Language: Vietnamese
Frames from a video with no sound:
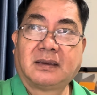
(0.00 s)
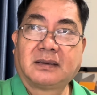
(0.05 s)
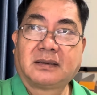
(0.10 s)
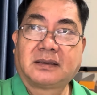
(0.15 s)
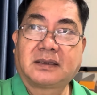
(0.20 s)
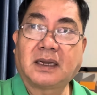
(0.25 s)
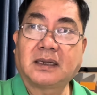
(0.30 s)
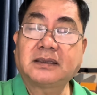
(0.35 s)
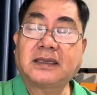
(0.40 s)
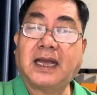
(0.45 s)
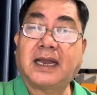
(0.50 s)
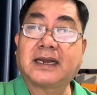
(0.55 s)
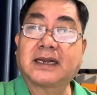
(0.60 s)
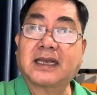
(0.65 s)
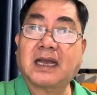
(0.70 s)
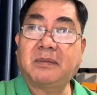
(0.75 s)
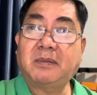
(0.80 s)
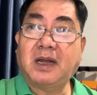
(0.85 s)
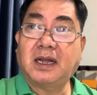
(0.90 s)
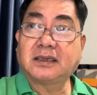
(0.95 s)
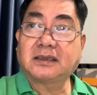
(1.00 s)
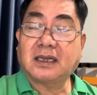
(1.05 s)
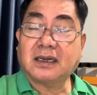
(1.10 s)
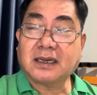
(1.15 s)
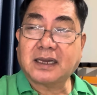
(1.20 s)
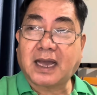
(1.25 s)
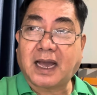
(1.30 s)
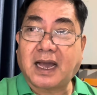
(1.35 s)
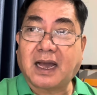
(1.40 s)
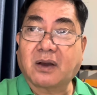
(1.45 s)
Chân thành cảm ơn
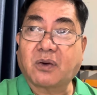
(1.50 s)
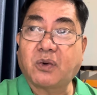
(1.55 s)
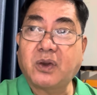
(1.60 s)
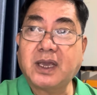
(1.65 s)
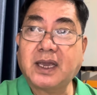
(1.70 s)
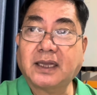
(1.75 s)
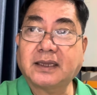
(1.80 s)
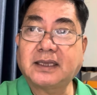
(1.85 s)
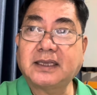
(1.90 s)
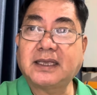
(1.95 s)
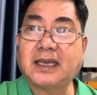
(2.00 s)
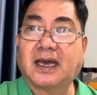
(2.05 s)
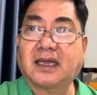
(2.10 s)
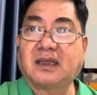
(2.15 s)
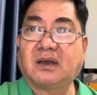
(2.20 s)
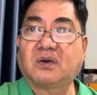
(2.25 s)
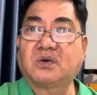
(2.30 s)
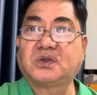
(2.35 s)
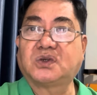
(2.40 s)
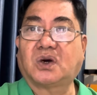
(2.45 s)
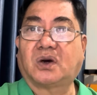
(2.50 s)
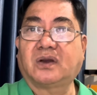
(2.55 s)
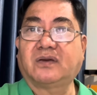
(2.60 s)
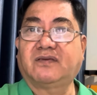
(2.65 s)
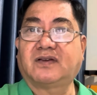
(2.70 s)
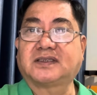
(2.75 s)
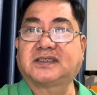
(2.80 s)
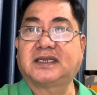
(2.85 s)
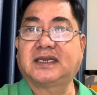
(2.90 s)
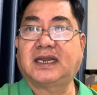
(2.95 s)
tất cả quý khán thính giả theo dõi
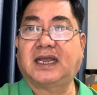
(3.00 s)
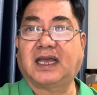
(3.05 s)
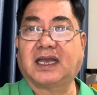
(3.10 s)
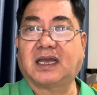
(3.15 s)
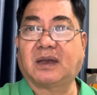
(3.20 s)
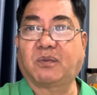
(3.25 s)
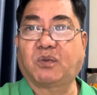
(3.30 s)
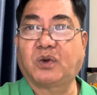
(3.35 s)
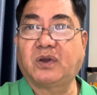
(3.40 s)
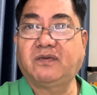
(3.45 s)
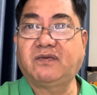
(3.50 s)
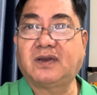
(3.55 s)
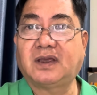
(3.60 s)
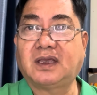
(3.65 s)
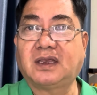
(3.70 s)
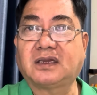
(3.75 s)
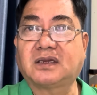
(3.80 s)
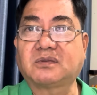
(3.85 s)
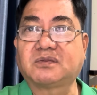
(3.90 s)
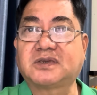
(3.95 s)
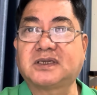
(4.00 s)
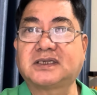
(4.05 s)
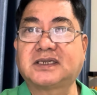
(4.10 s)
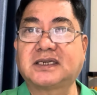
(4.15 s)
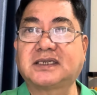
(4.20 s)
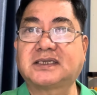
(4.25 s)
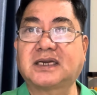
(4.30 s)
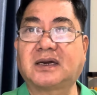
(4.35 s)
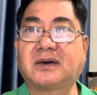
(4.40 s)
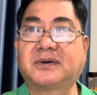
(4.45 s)
và xin hẹn gặp quý vị trong chương
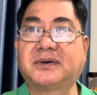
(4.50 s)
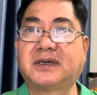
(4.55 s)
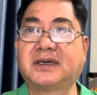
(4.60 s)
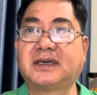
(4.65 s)
trình sau.